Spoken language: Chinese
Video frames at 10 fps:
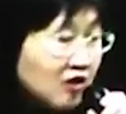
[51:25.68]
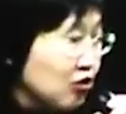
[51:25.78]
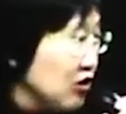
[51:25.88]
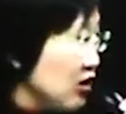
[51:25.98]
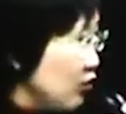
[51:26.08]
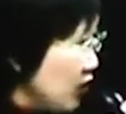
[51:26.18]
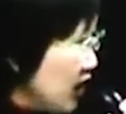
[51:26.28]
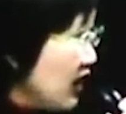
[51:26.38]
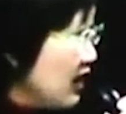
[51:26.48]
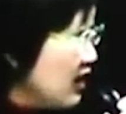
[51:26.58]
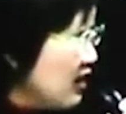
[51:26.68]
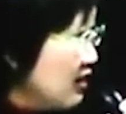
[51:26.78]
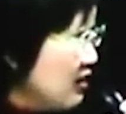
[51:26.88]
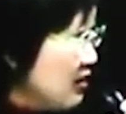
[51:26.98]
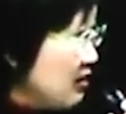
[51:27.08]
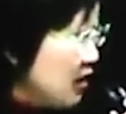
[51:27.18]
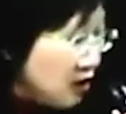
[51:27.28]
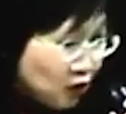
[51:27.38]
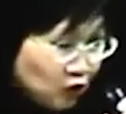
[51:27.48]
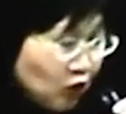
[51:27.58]
来选立委啊？那
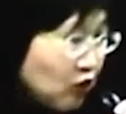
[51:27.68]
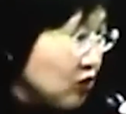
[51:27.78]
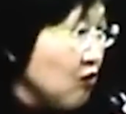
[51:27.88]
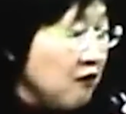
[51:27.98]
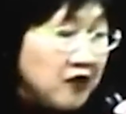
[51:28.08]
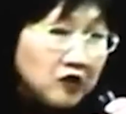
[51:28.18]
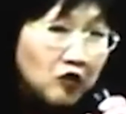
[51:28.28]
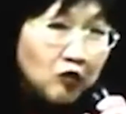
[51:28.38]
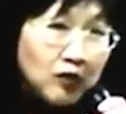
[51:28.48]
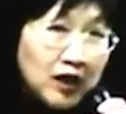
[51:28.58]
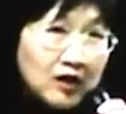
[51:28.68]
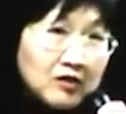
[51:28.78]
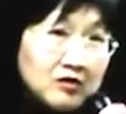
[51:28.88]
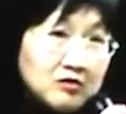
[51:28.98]
你有做过什么奋斗吗？